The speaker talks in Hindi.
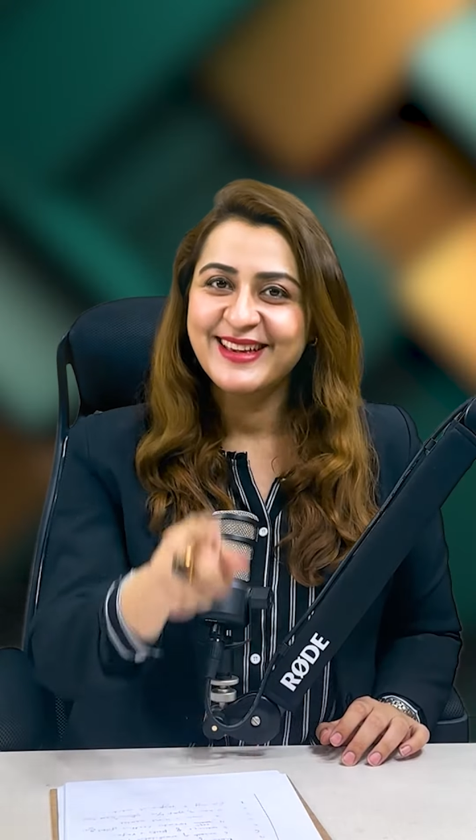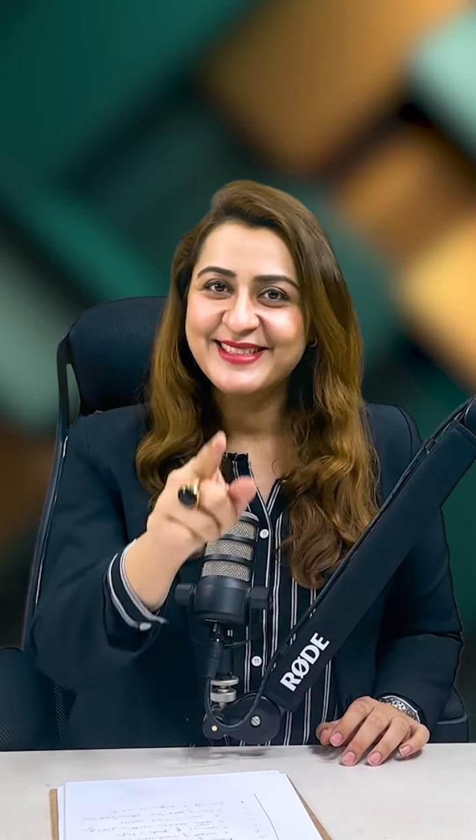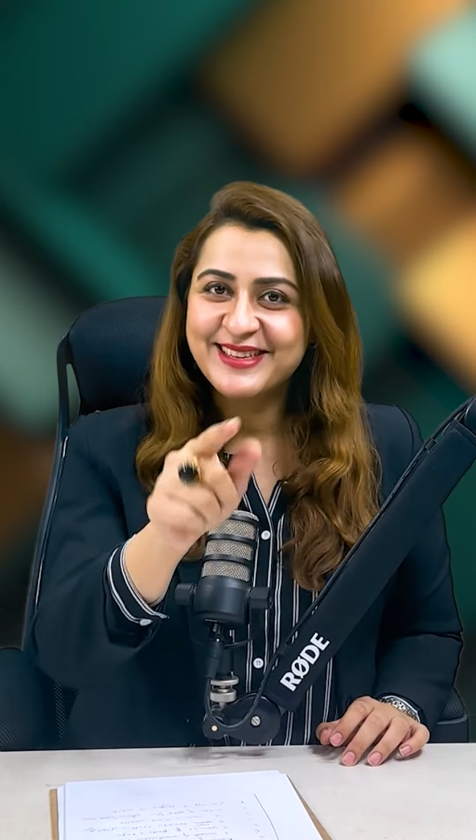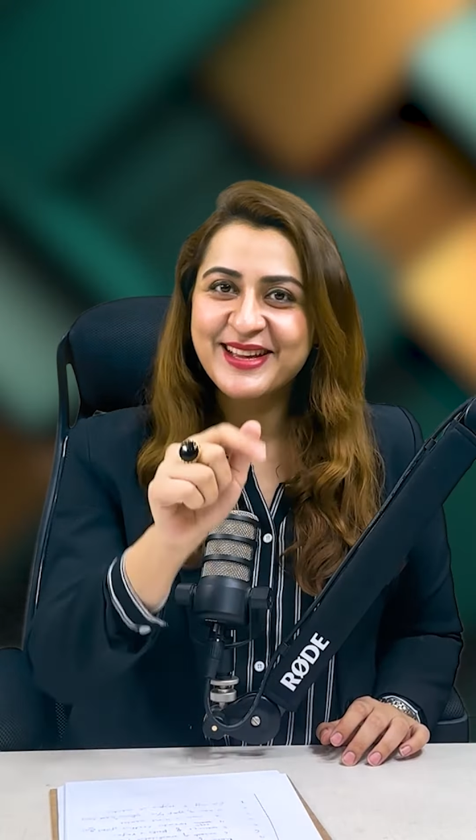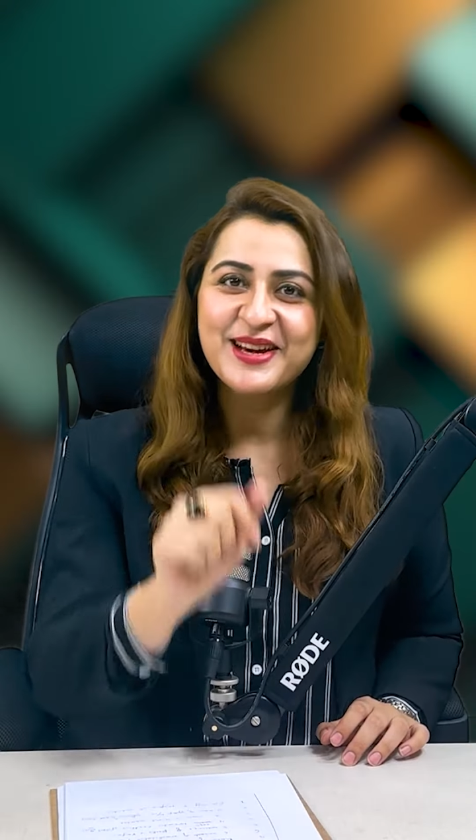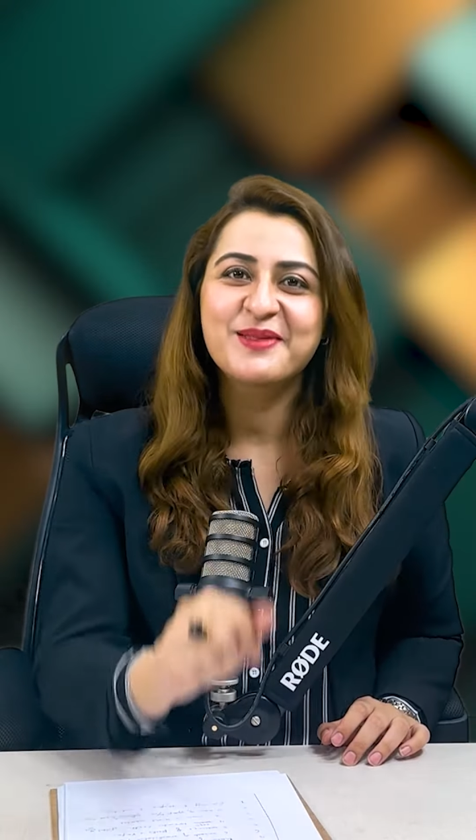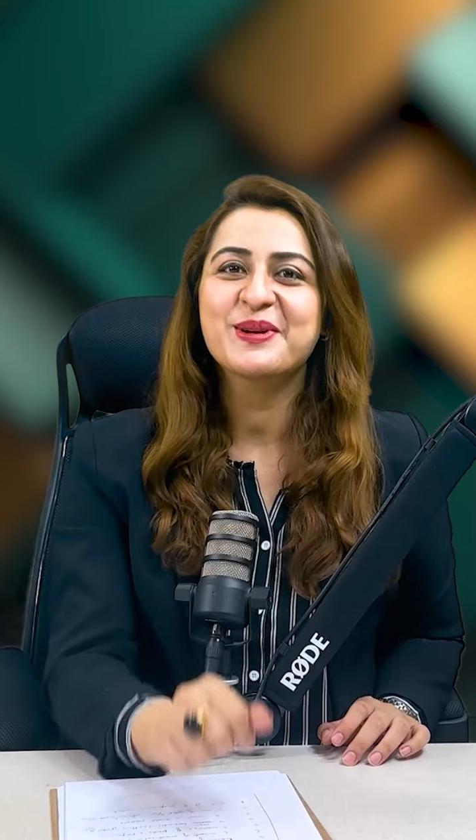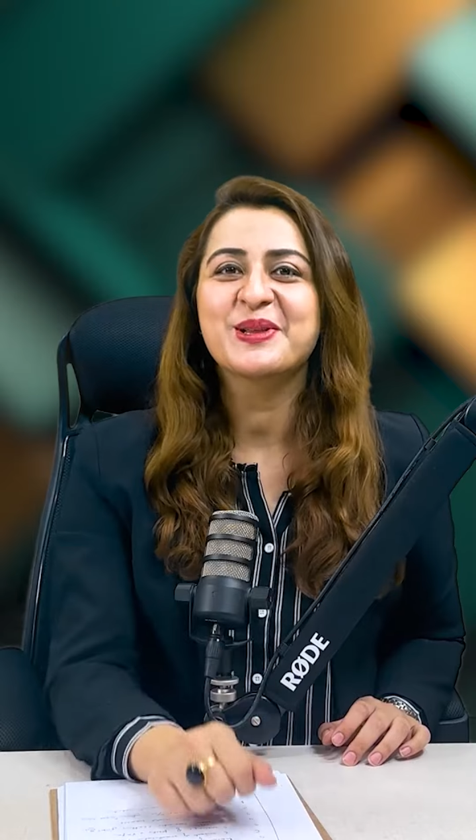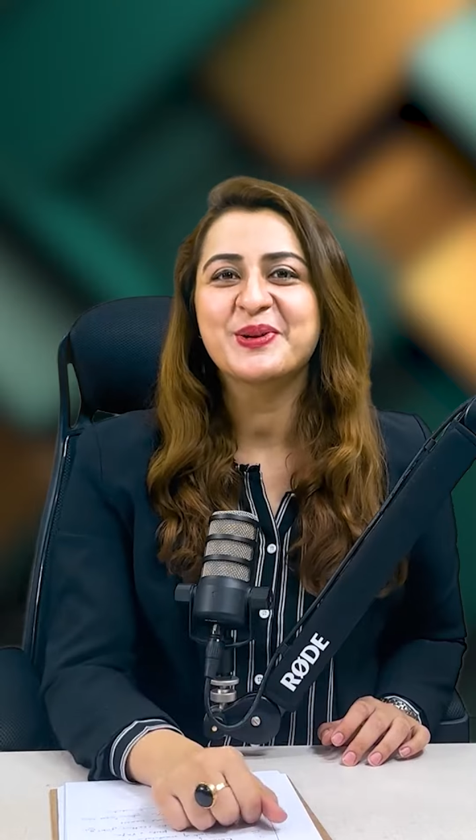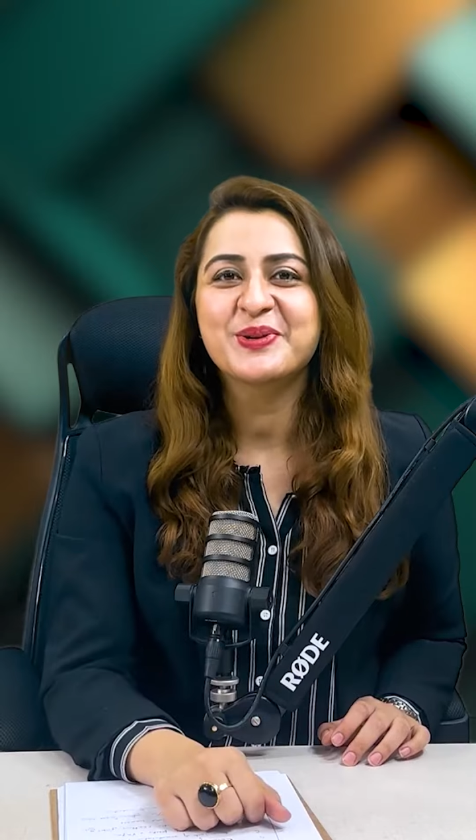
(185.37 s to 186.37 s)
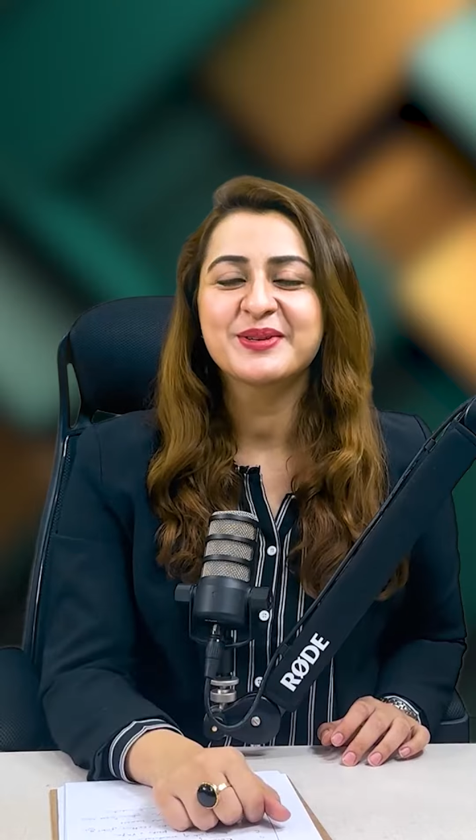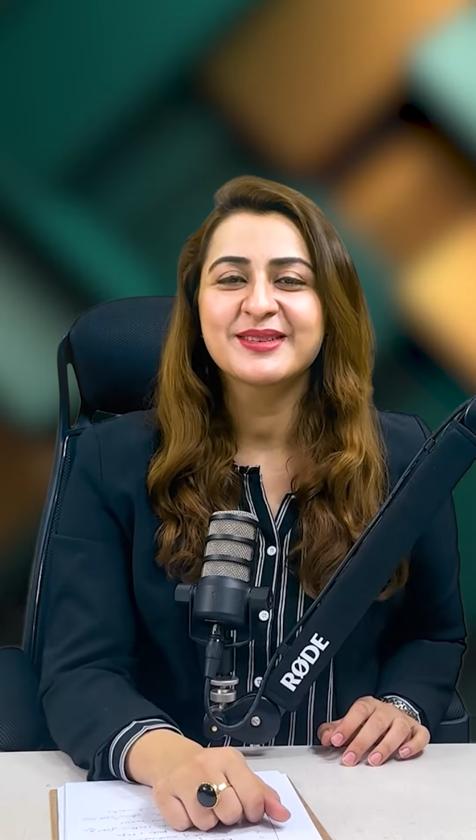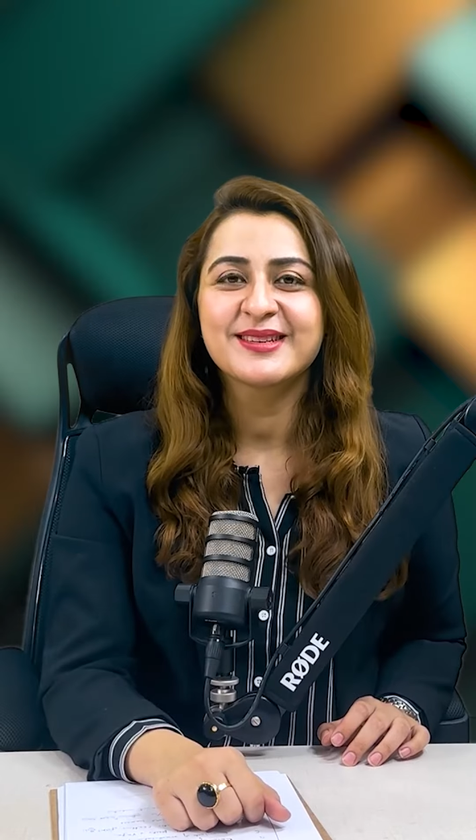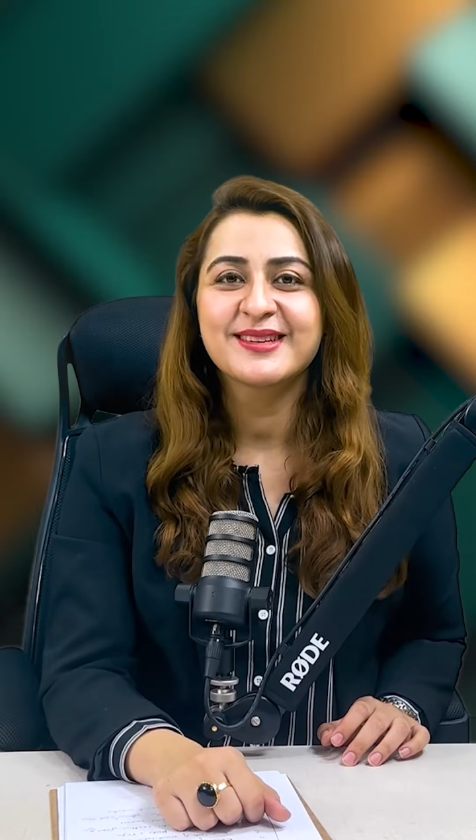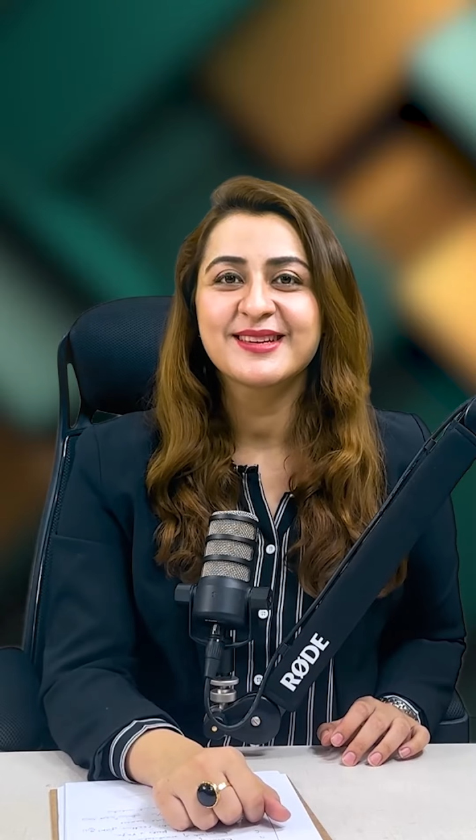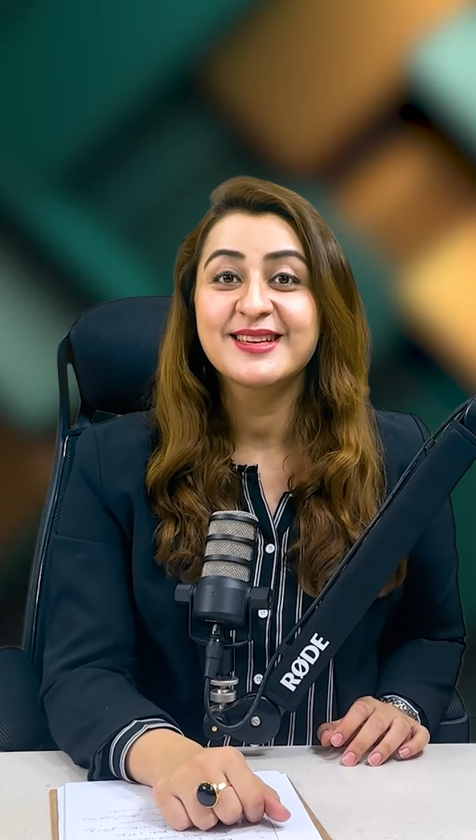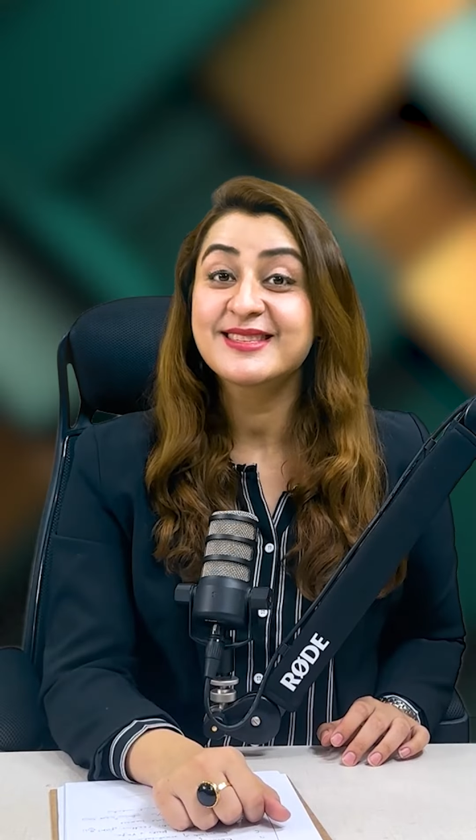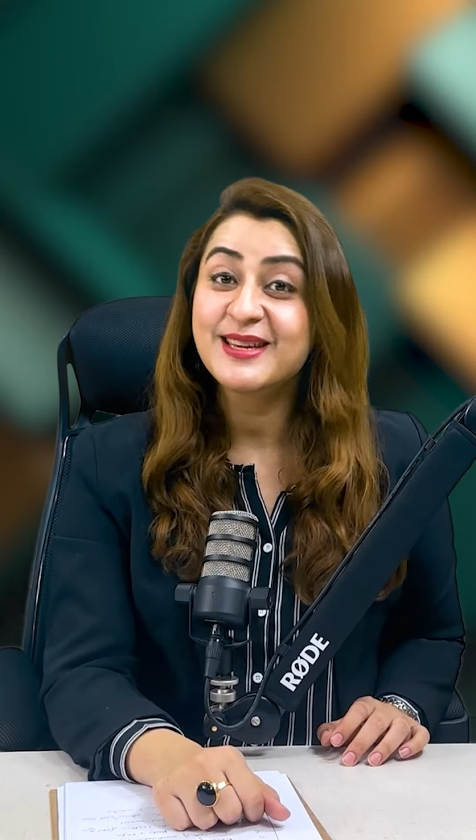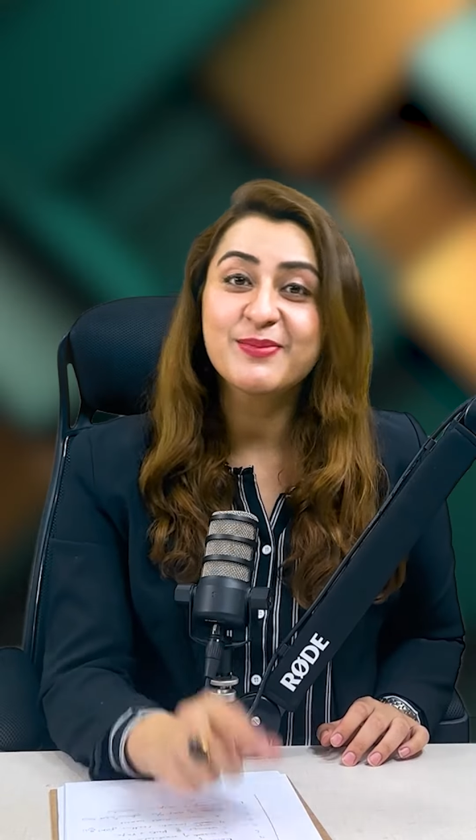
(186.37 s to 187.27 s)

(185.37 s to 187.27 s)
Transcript: इसके घर में देखो इसकी